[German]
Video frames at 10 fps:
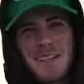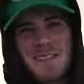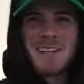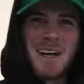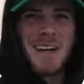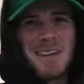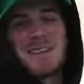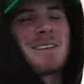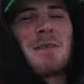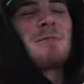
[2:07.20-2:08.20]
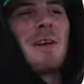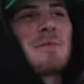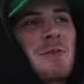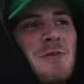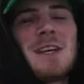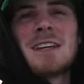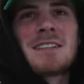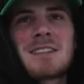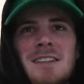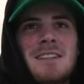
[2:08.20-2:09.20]
sind da, ich glaube, wir haben so
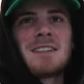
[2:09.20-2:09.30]
40